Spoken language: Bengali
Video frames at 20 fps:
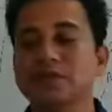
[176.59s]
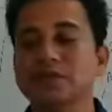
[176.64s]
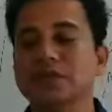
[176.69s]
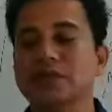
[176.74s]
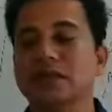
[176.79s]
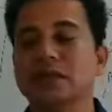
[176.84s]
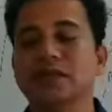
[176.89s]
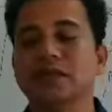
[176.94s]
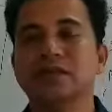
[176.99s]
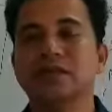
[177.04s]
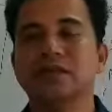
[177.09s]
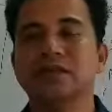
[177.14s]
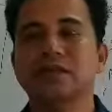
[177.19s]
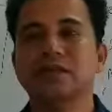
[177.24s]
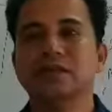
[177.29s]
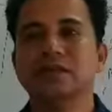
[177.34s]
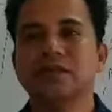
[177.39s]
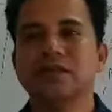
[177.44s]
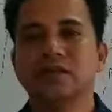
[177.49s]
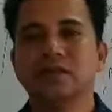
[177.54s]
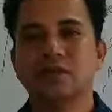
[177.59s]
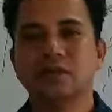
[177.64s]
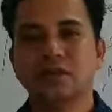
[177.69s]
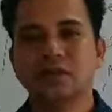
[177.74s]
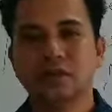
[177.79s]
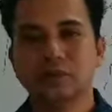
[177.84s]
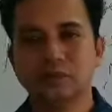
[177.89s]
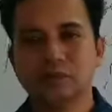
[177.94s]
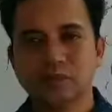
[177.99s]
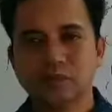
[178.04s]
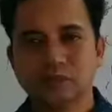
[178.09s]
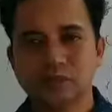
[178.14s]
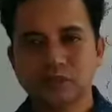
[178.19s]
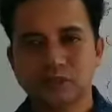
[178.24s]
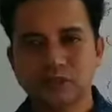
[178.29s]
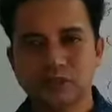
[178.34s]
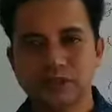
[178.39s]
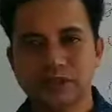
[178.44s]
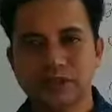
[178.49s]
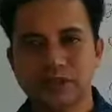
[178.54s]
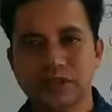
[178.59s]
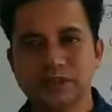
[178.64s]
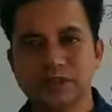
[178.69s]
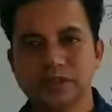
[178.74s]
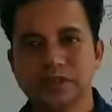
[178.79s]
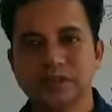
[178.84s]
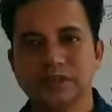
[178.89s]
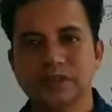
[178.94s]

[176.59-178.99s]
যার কলম তৈরির